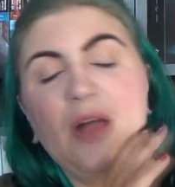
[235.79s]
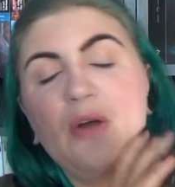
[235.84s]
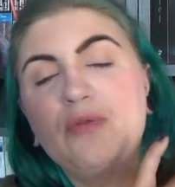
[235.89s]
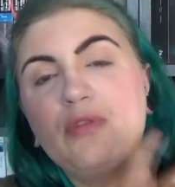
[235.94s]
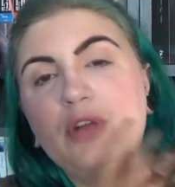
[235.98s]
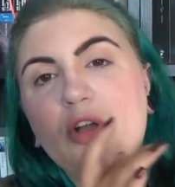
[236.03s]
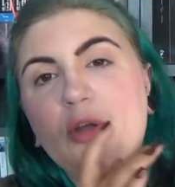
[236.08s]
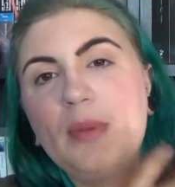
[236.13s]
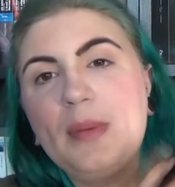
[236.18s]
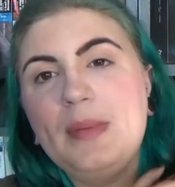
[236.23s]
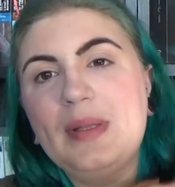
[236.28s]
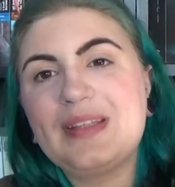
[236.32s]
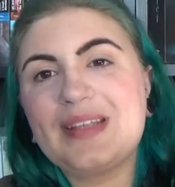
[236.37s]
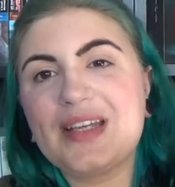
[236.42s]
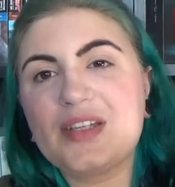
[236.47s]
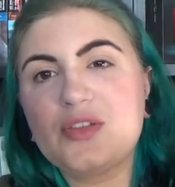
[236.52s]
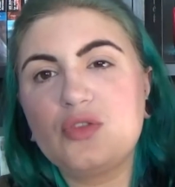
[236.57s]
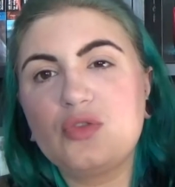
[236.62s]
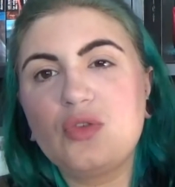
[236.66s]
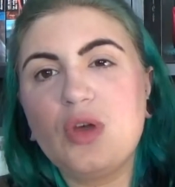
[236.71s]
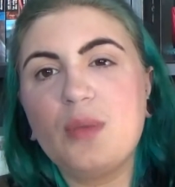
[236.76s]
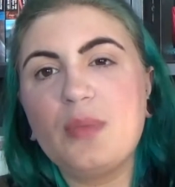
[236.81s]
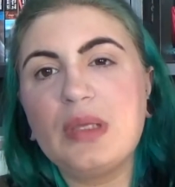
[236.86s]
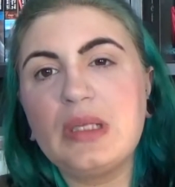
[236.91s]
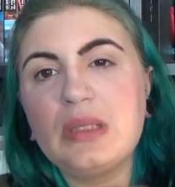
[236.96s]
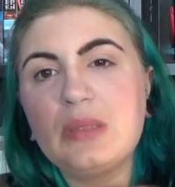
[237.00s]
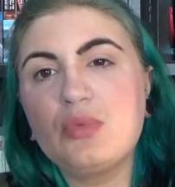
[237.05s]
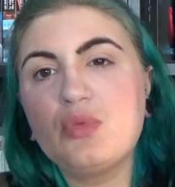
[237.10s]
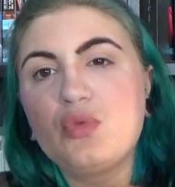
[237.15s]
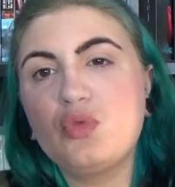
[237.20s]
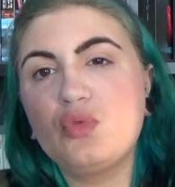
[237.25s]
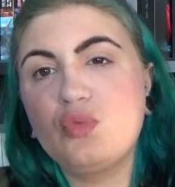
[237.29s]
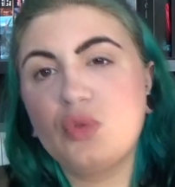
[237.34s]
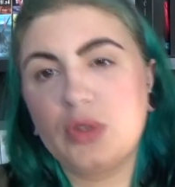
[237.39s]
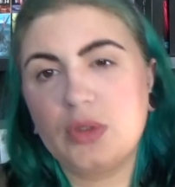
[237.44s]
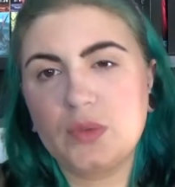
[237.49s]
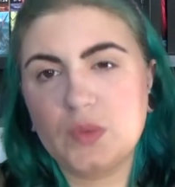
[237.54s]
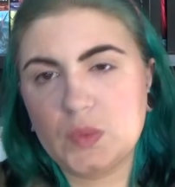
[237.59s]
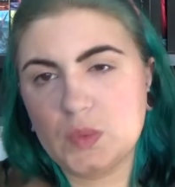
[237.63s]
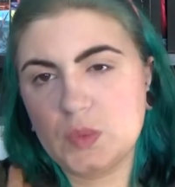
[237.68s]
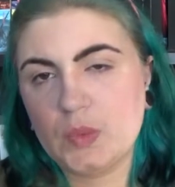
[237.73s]
voit quand même les traces de doigts mais beaucoup moins
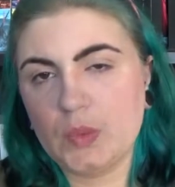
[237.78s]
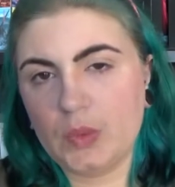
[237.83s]
que